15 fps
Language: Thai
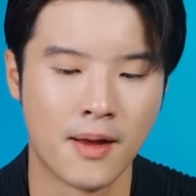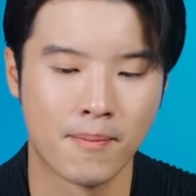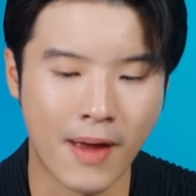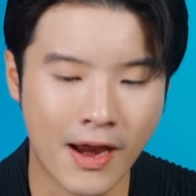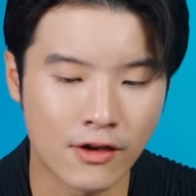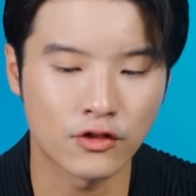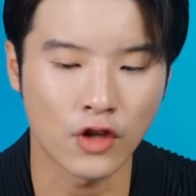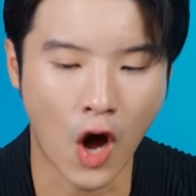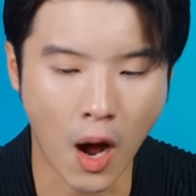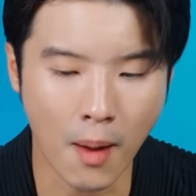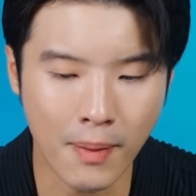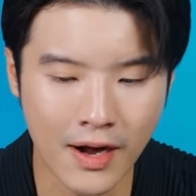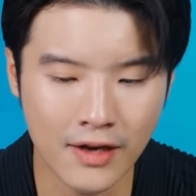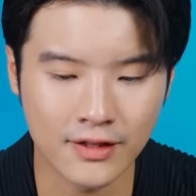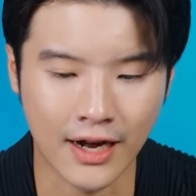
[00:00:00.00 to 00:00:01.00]
เป็น
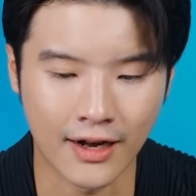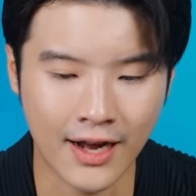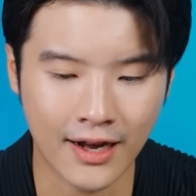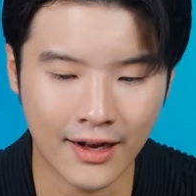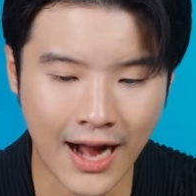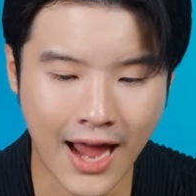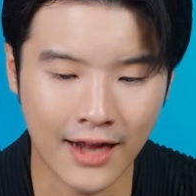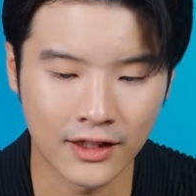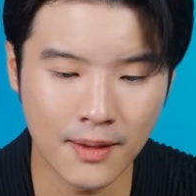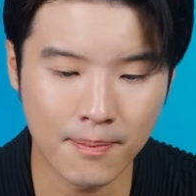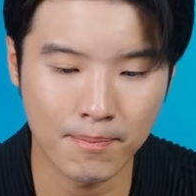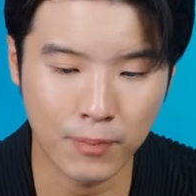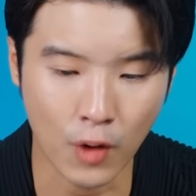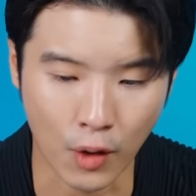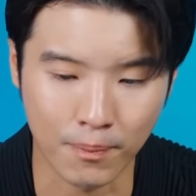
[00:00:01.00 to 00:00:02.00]
2บริษัทแรกๆที่
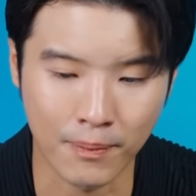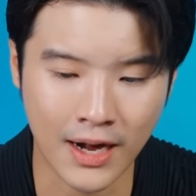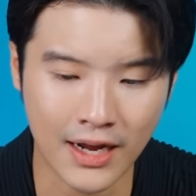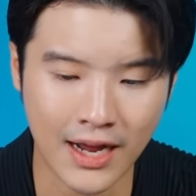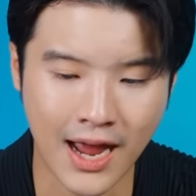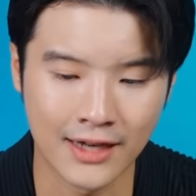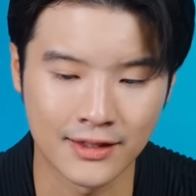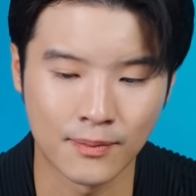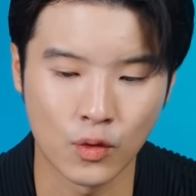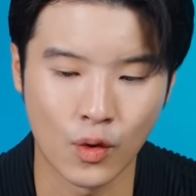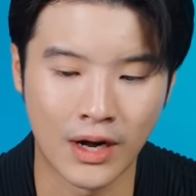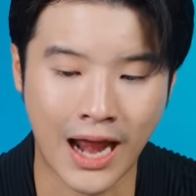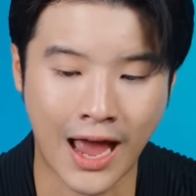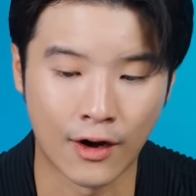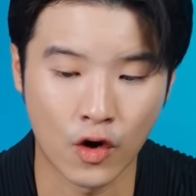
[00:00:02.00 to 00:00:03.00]
ปลดพนักงานจำนว
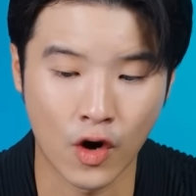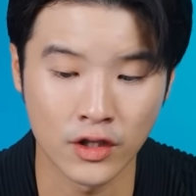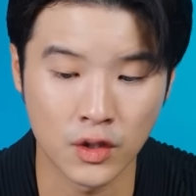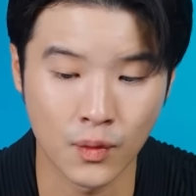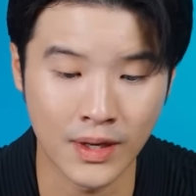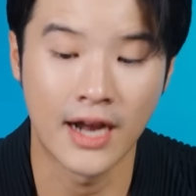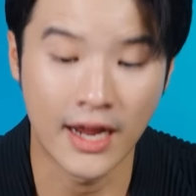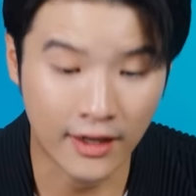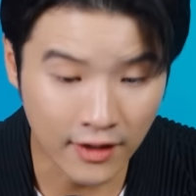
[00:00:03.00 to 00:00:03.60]
นหลายร้อยชีวิตใน